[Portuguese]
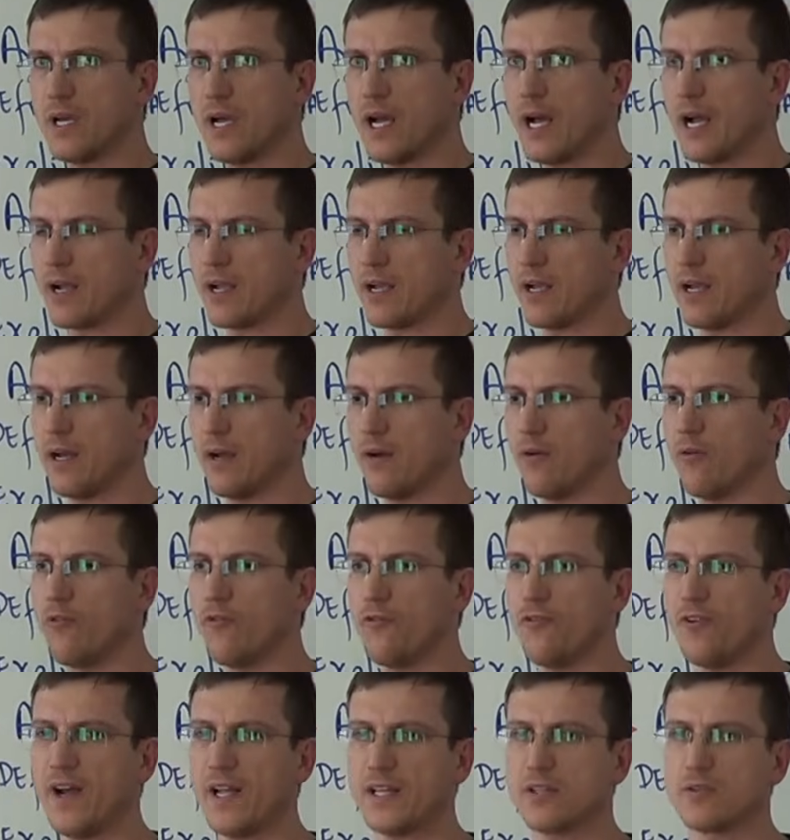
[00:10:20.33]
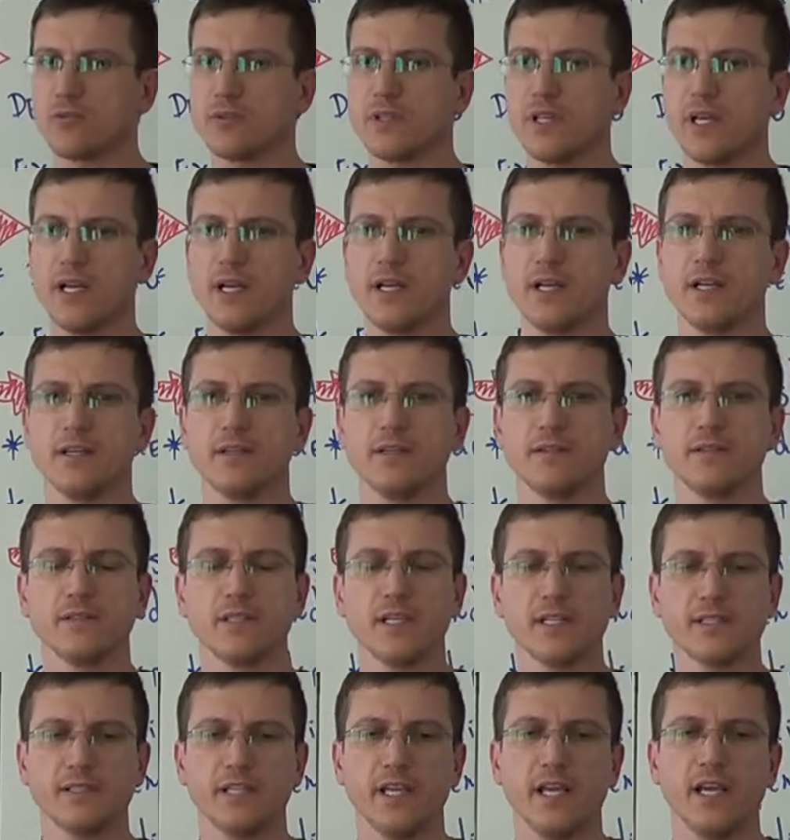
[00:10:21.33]
a, a, o fato da,
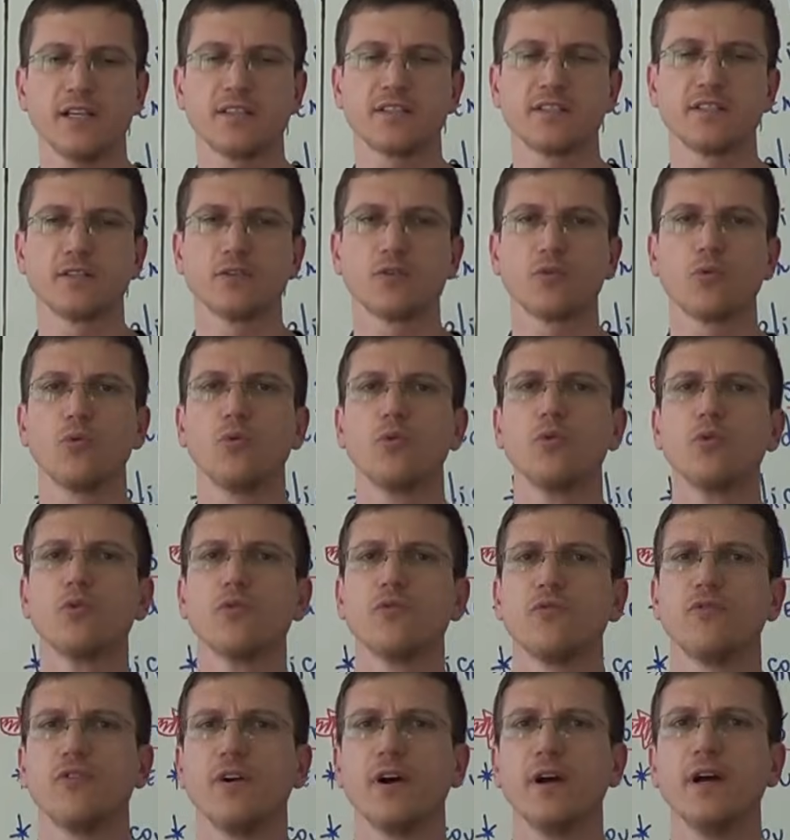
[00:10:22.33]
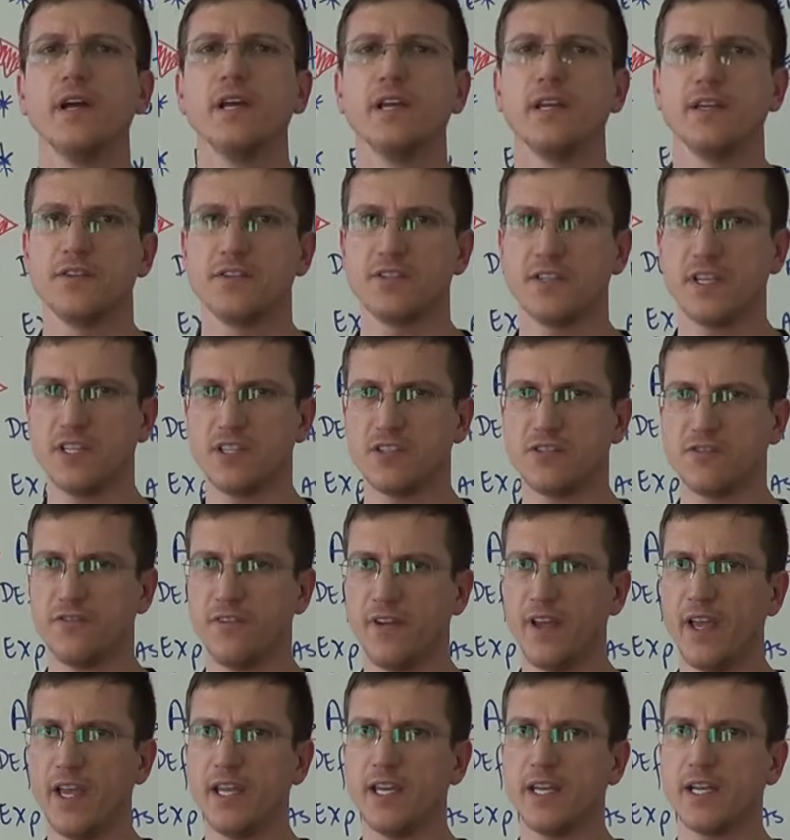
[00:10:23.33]
da Terra ser curva e ser
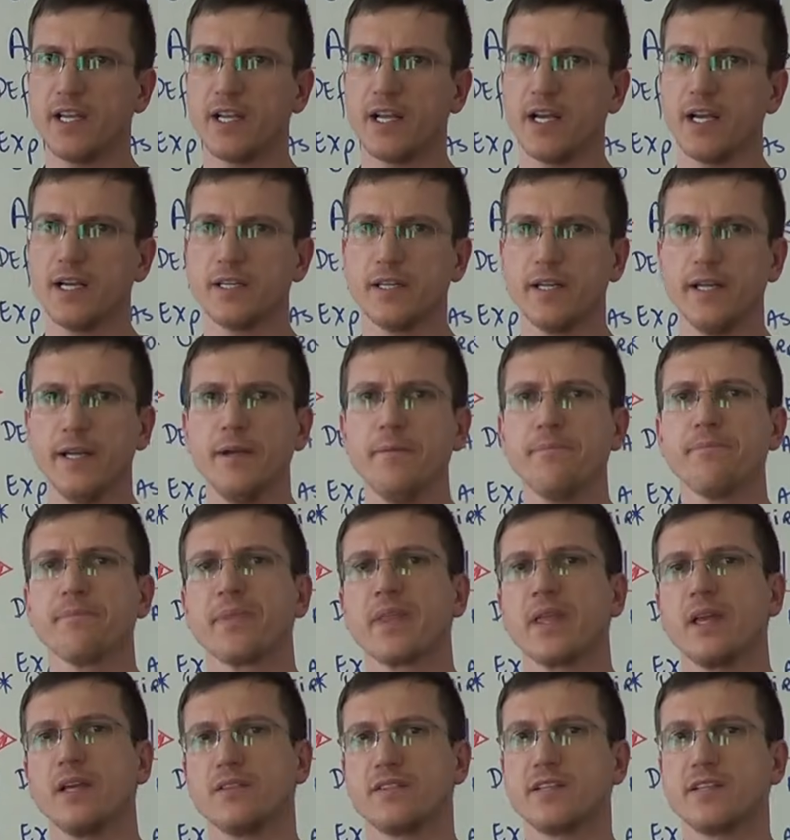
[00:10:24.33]
esférica, né,